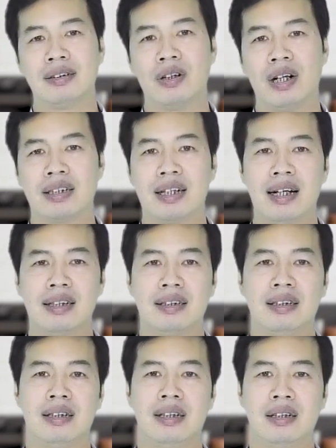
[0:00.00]
rồi là trẻ
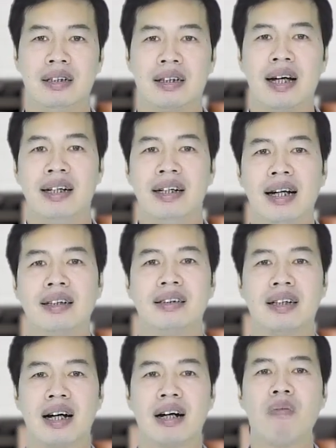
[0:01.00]
gì thể hiện
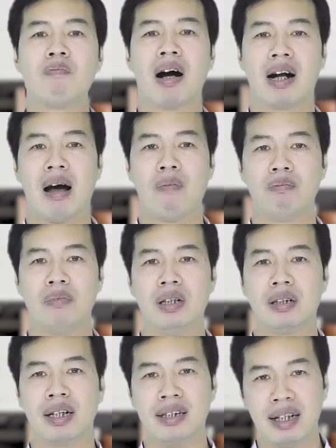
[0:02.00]
những cái không bằng lòng
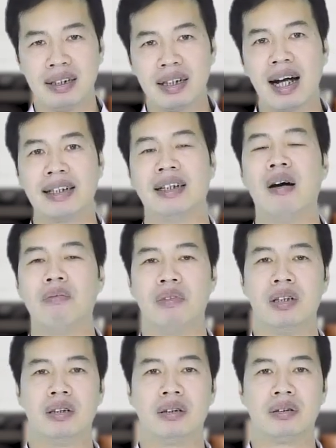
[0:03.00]
thể hiện những hành động
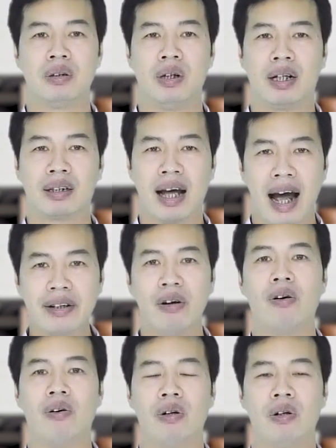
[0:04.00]
rồi là thái
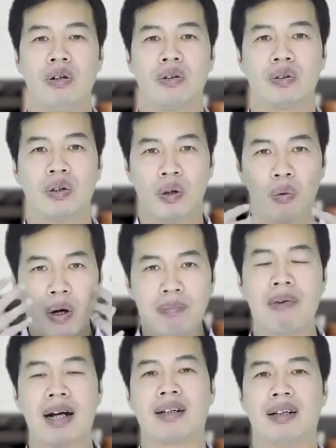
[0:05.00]
độ rồi
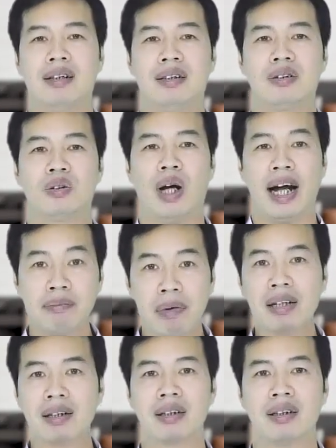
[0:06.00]
khuôn mặt rồi ánh
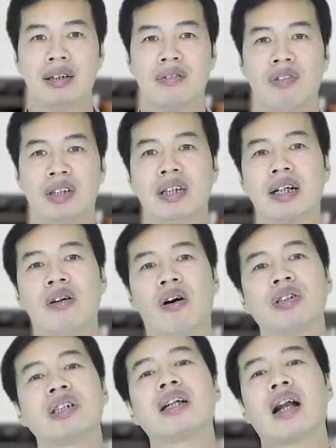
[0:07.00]
mắt và những cái
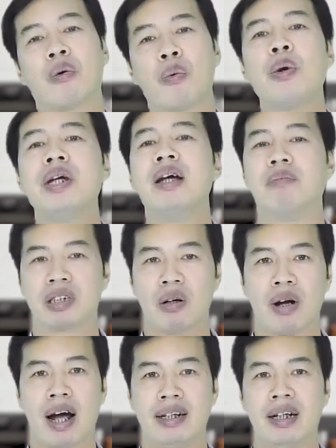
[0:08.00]
đó rất là nguy hiểm
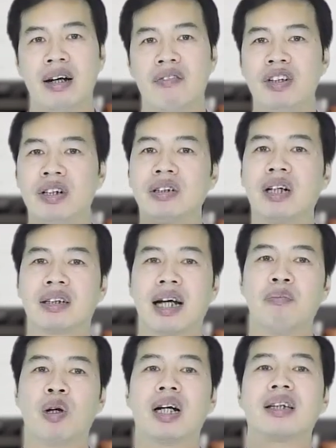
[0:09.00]
sau này vì nó trở
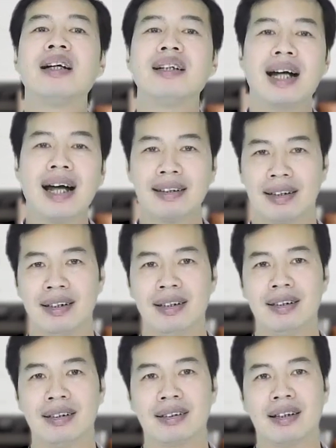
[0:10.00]
thành một cái tính cách
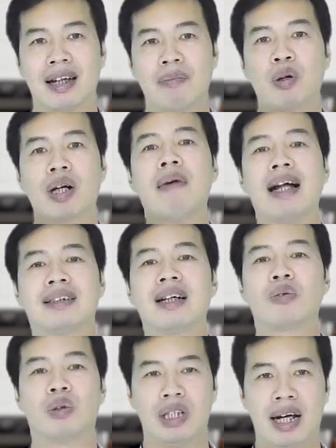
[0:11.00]
trở thành những bản
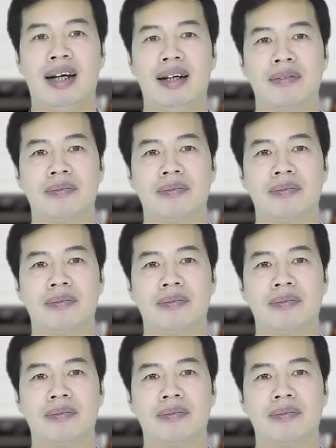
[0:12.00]
của trẻ